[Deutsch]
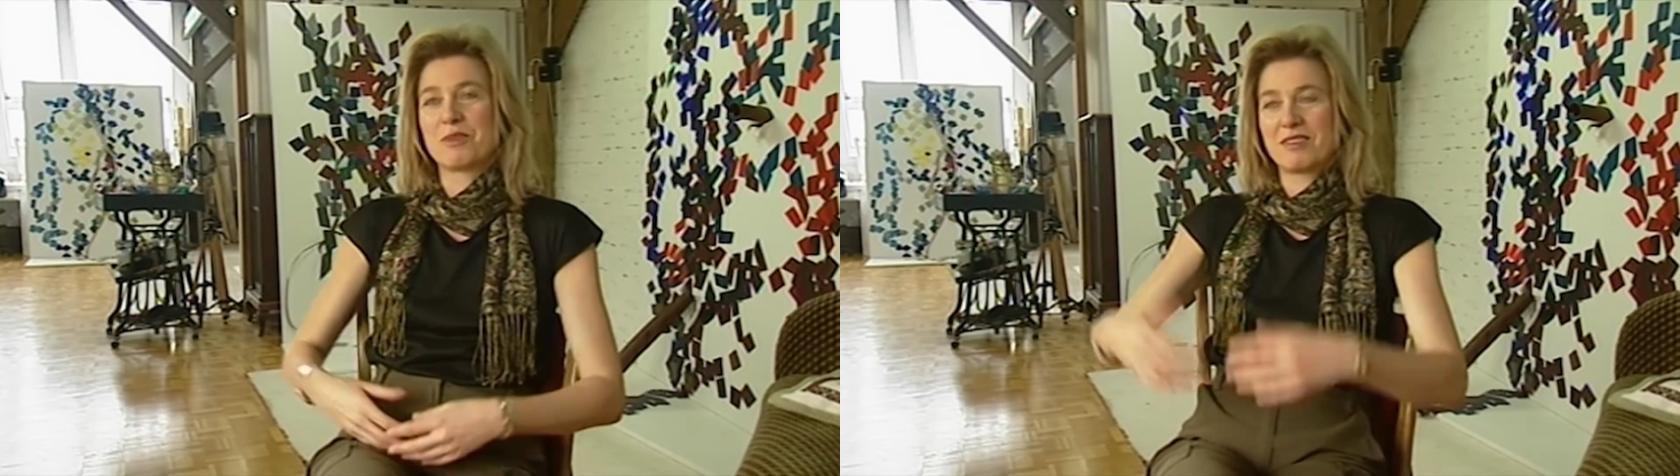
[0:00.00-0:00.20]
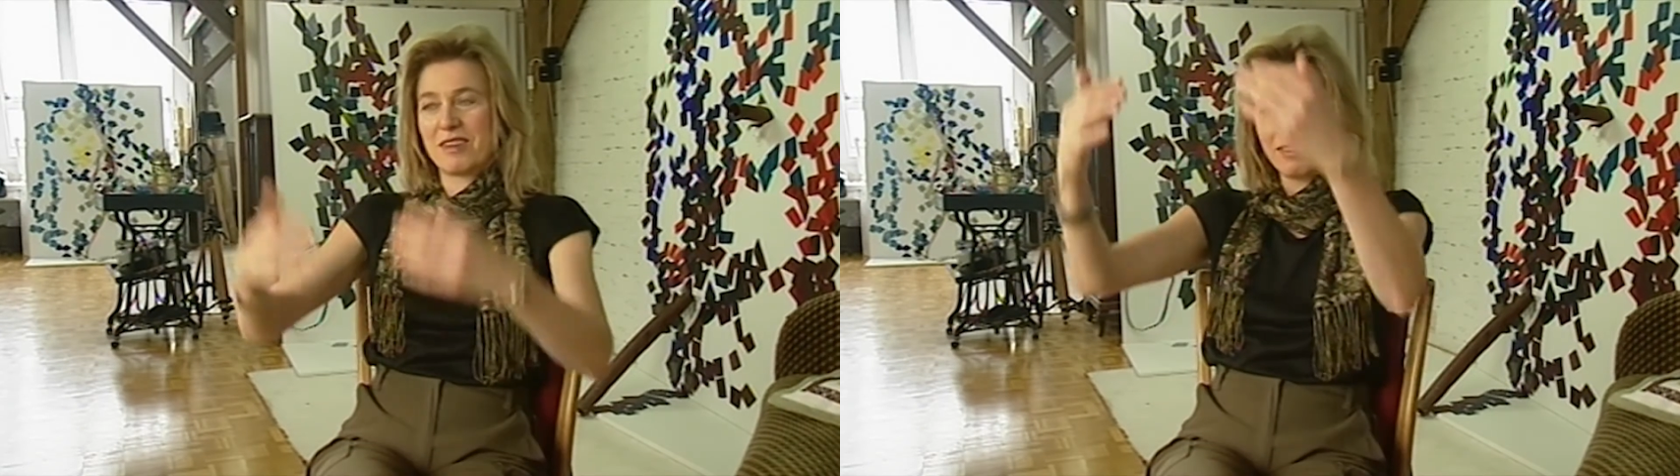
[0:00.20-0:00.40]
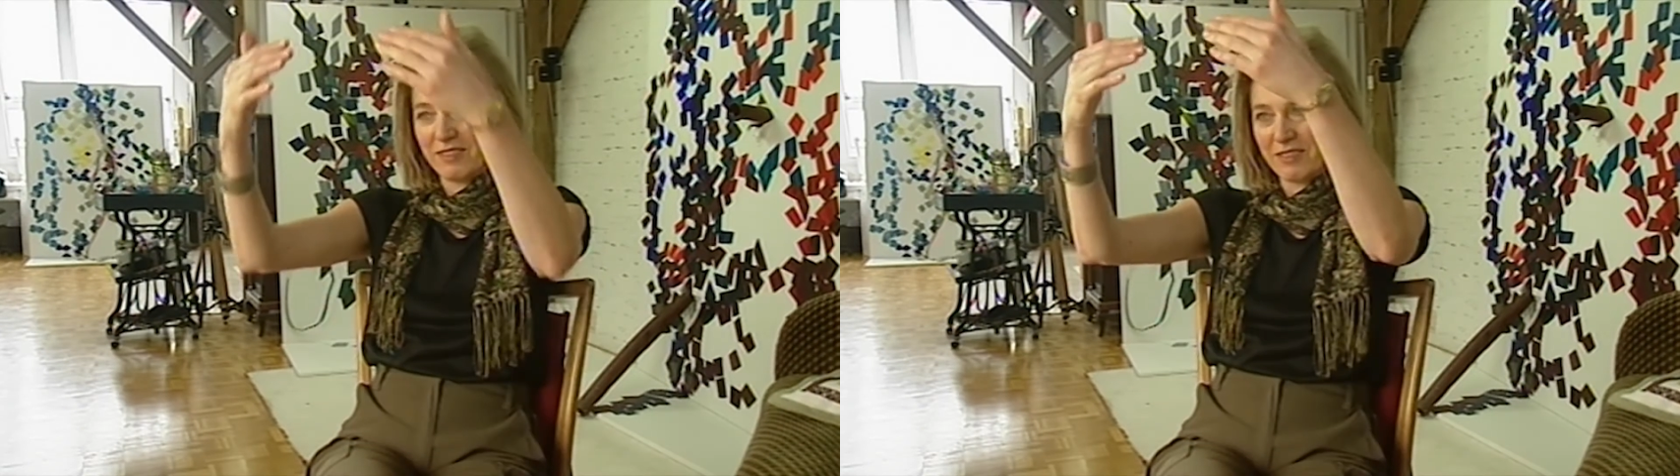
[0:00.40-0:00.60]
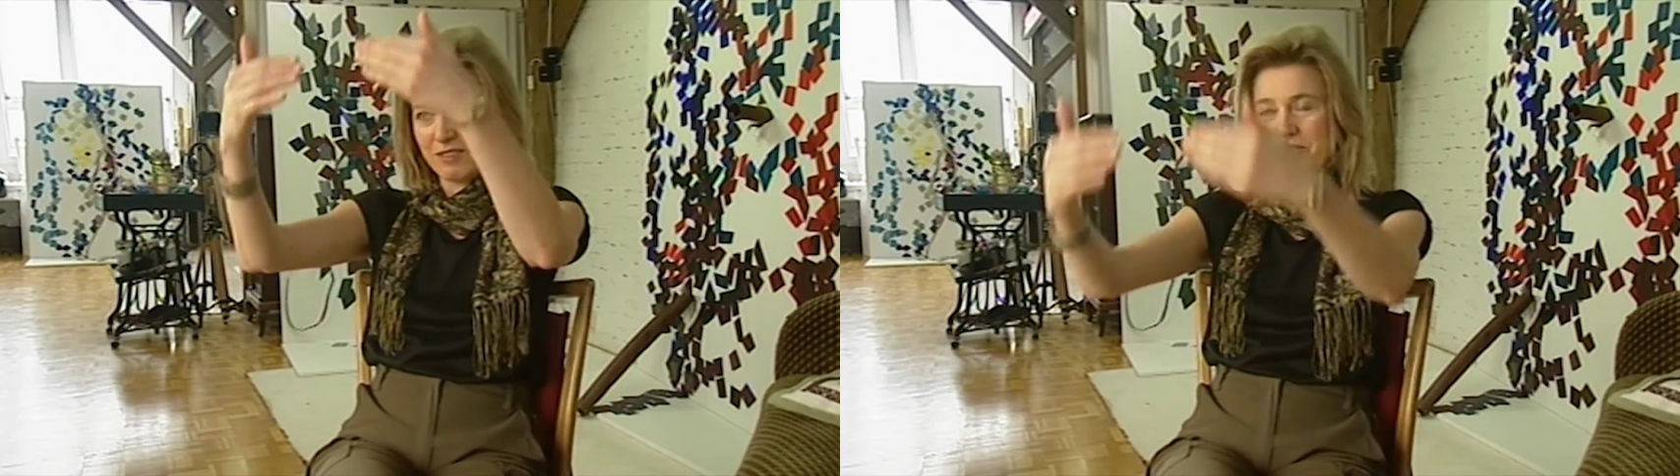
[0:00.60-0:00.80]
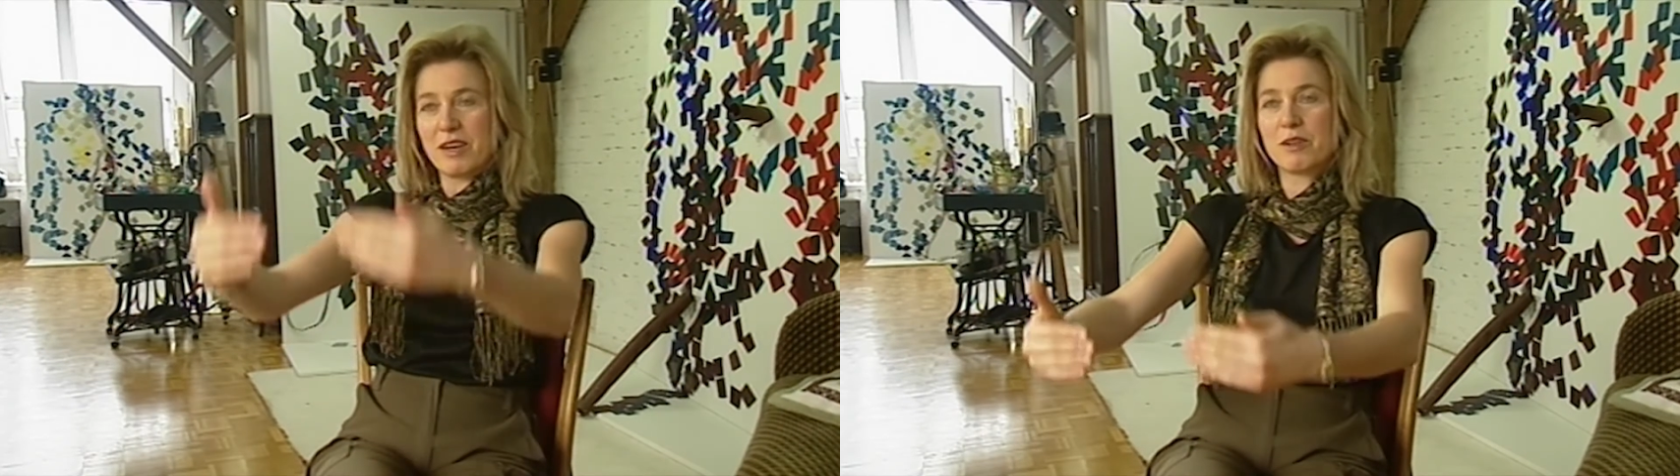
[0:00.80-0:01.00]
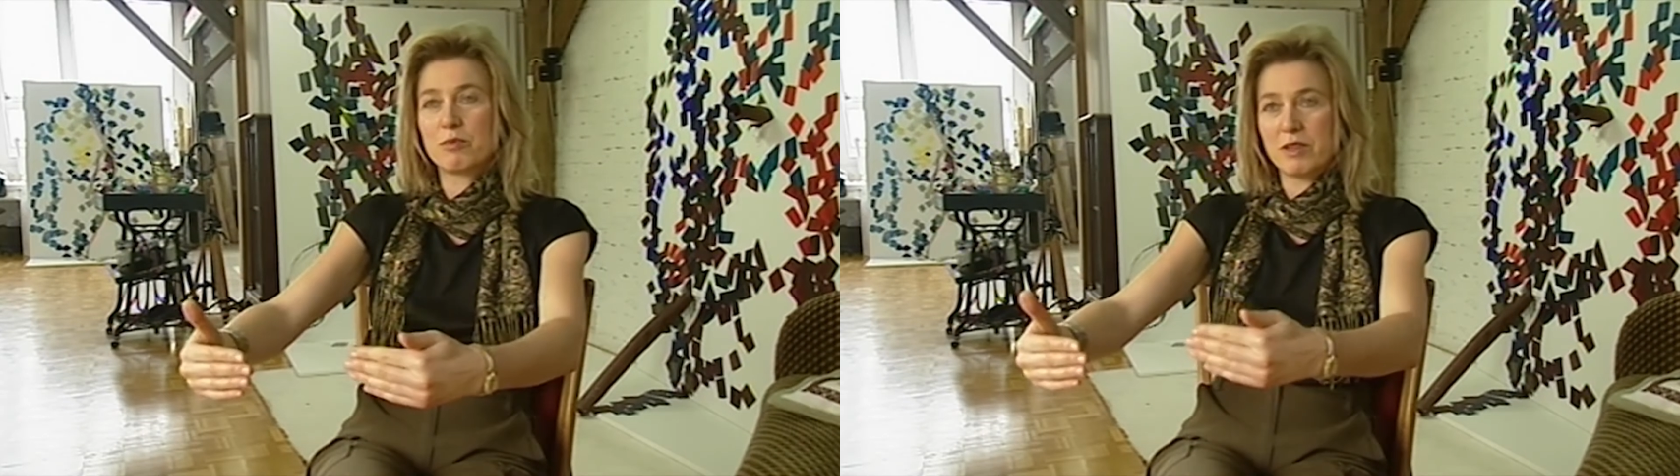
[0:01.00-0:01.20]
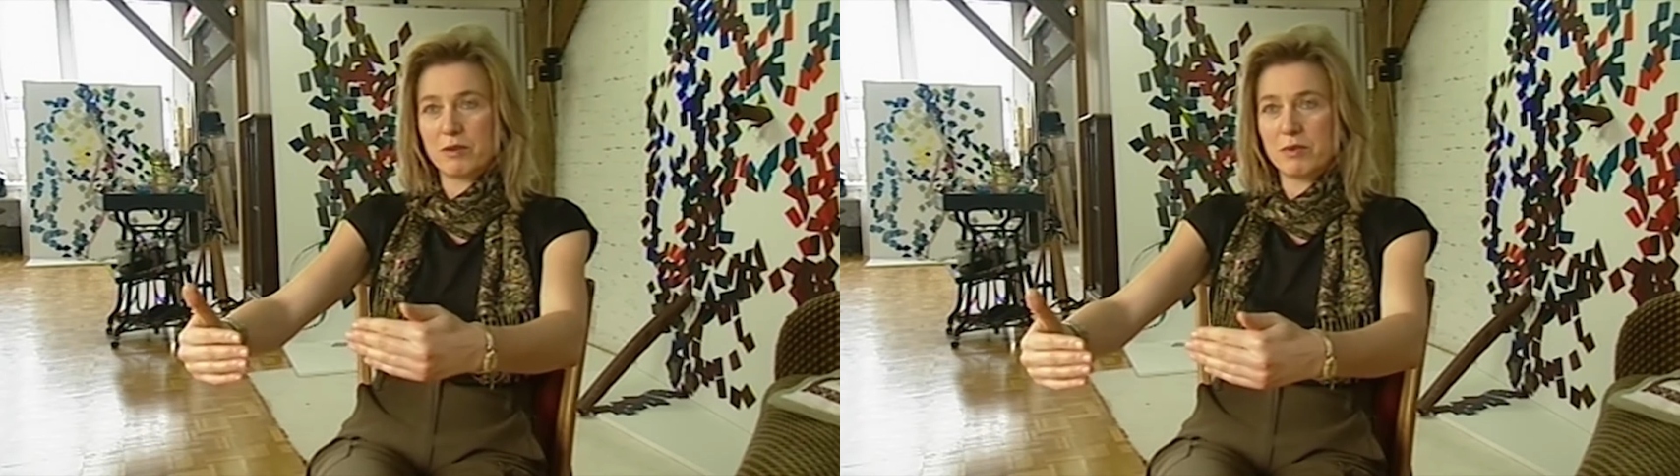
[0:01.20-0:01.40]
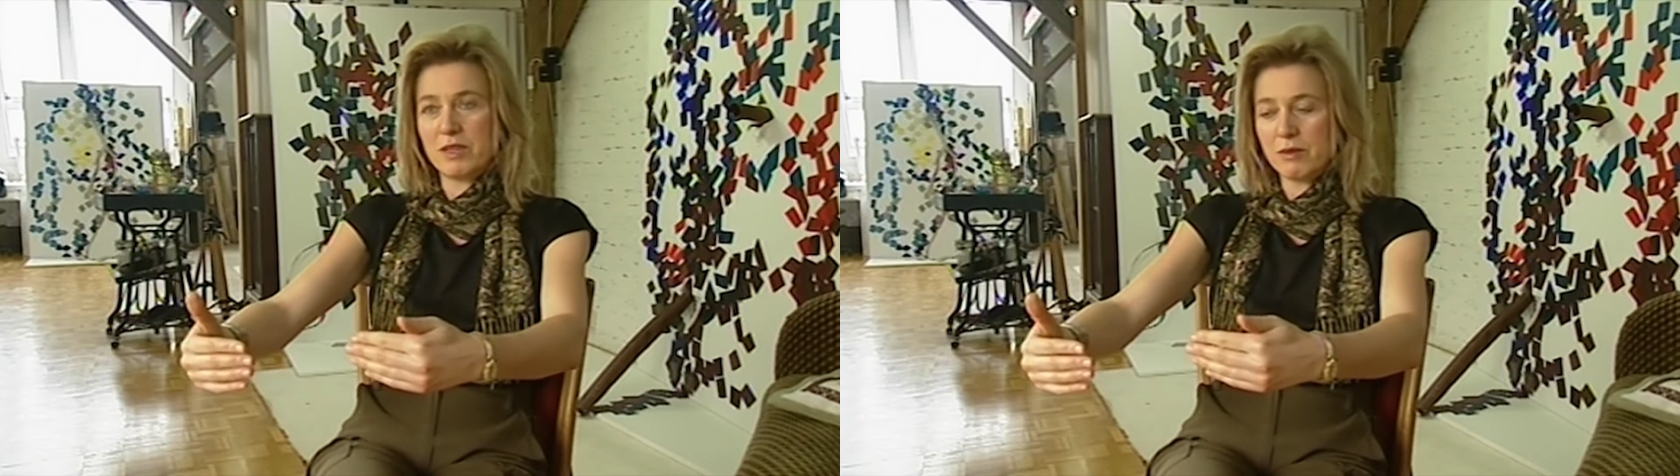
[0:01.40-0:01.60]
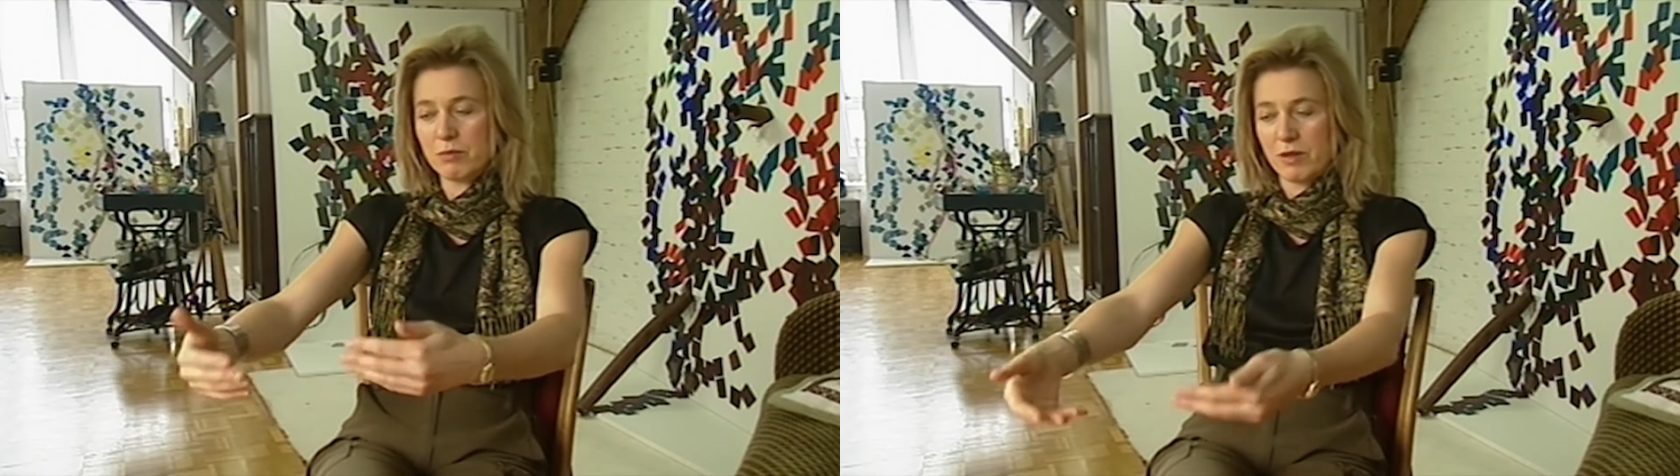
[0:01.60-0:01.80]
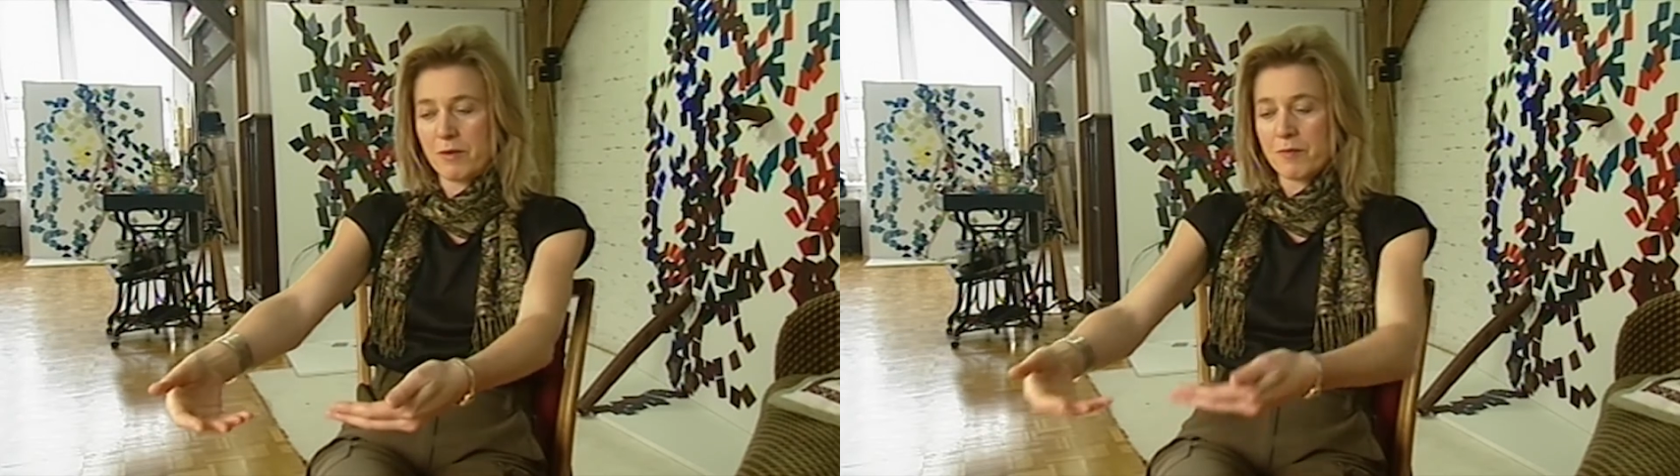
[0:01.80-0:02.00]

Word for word: Das heißt, das Wandbild blieb